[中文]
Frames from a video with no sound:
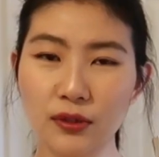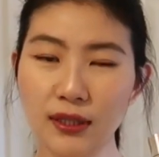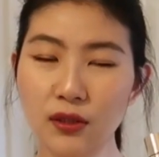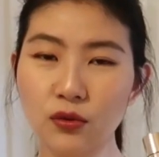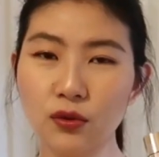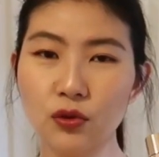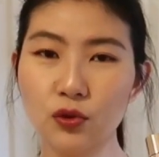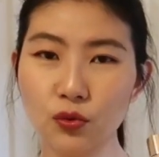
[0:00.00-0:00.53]
相
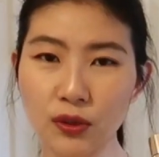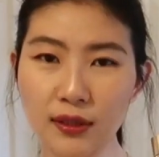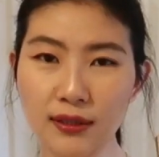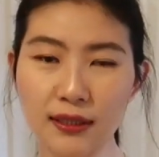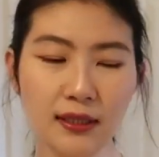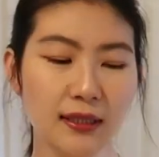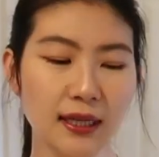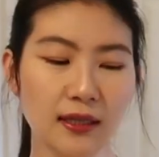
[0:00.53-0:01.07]
对熟龄
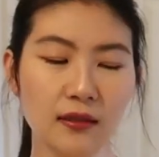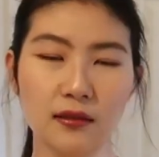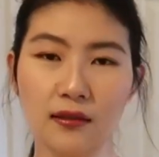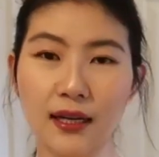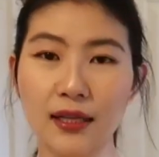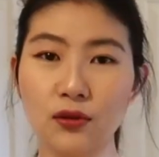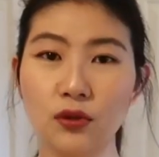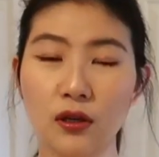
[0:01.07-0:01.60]
肌一点，可能
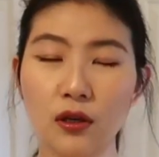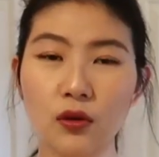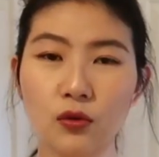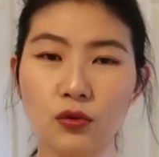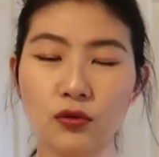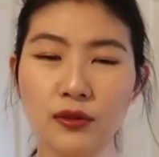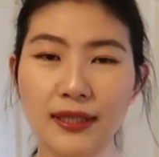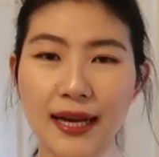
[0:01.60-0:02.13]
还需要后
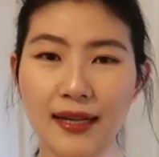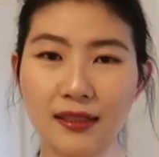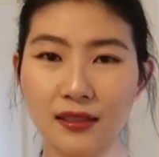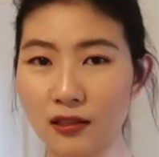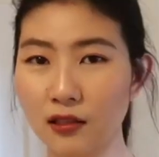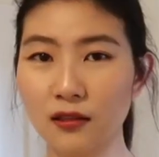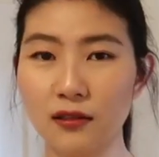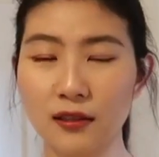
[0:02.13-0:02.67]
续加
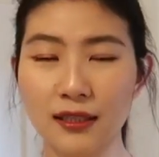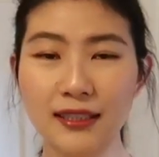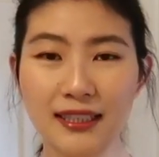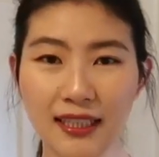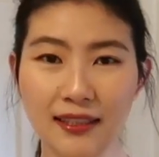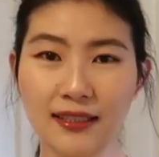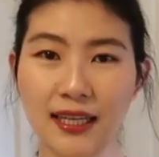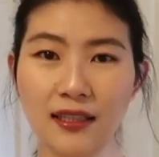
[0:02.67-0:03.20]
任何的你
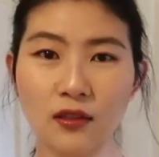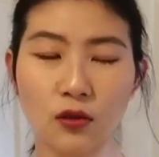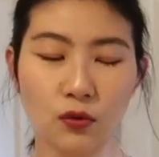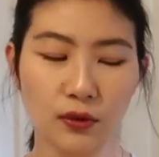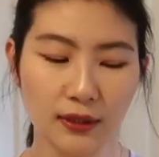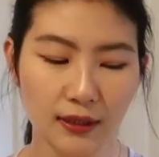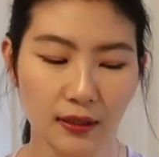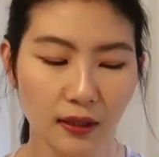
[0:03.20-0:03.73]
想加的
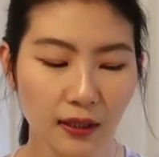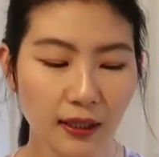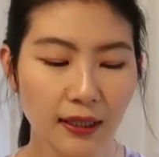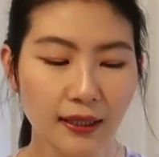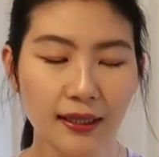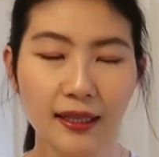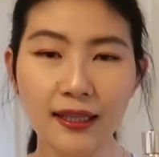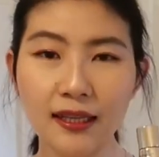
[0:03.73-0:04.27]
东西。
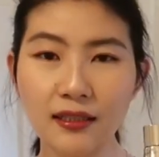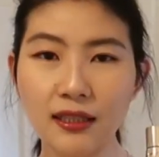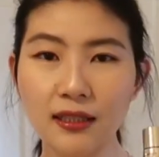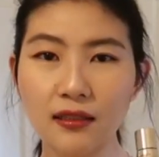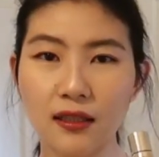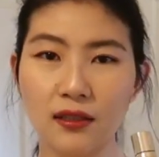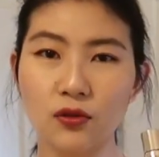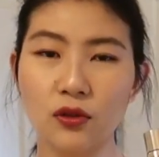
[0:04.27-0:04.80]
那它这个很